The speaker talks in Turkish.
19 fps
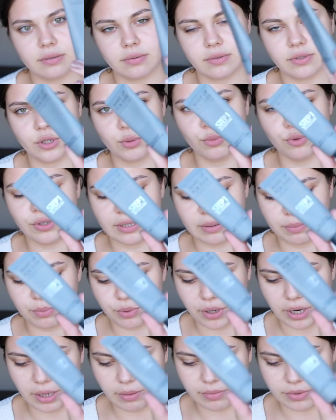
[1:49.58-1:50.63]
e, Smoothing
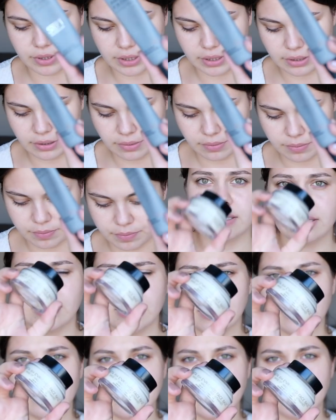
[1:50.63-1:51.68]
Primer'ı.
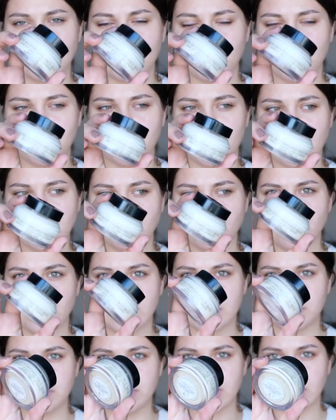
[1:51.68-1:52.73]
Diğeri ise Bobbi Brown'un
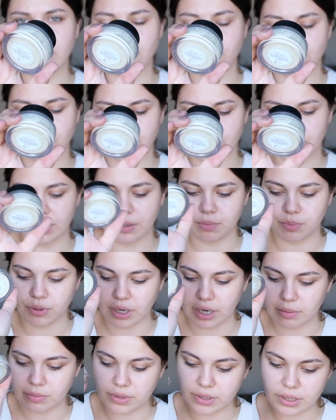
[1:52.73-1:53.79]
Vitamin Enrich e,
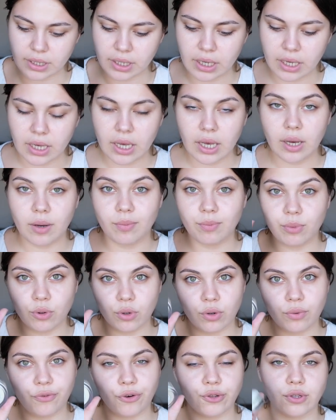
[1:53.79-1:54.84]
Primer'ı.
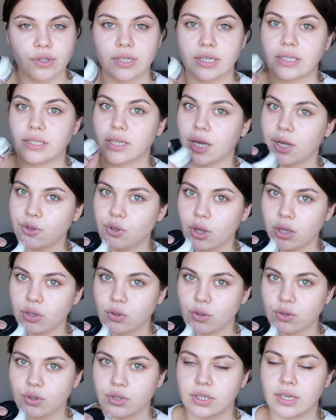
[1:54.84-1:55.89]
Bu fondöteni daha doğal
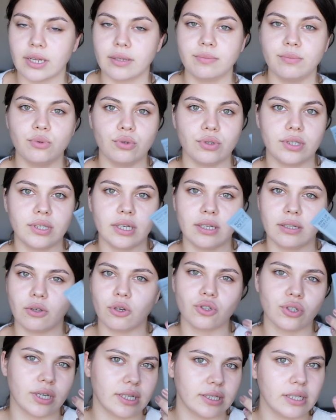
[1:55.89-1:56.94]
gösteren, bu ise
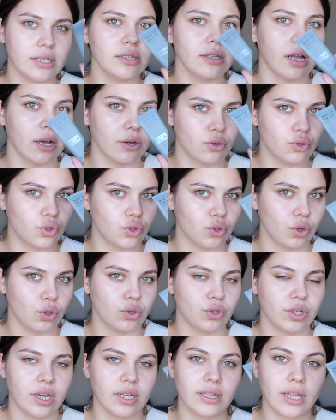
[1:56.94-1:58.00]
gözenekleri daha küçük
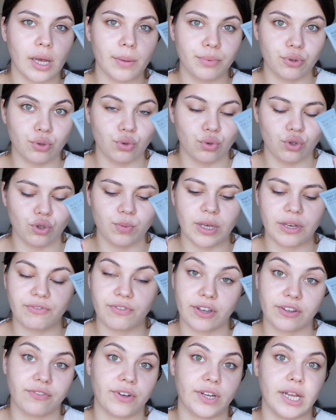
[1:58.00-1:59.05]
gösteren, daha pürüzsüz bir
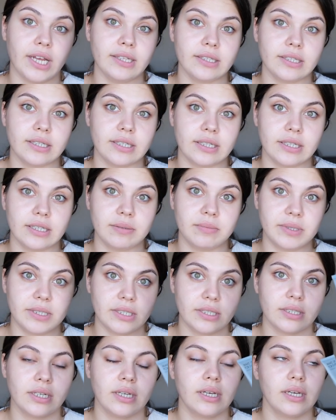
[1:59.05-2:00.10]
efekt veren e,
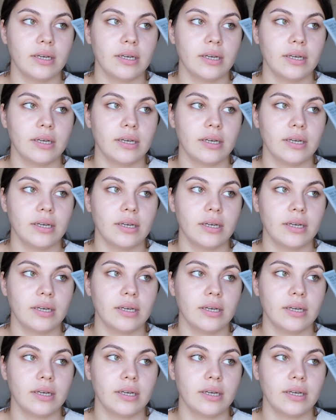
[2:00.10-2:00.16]
bir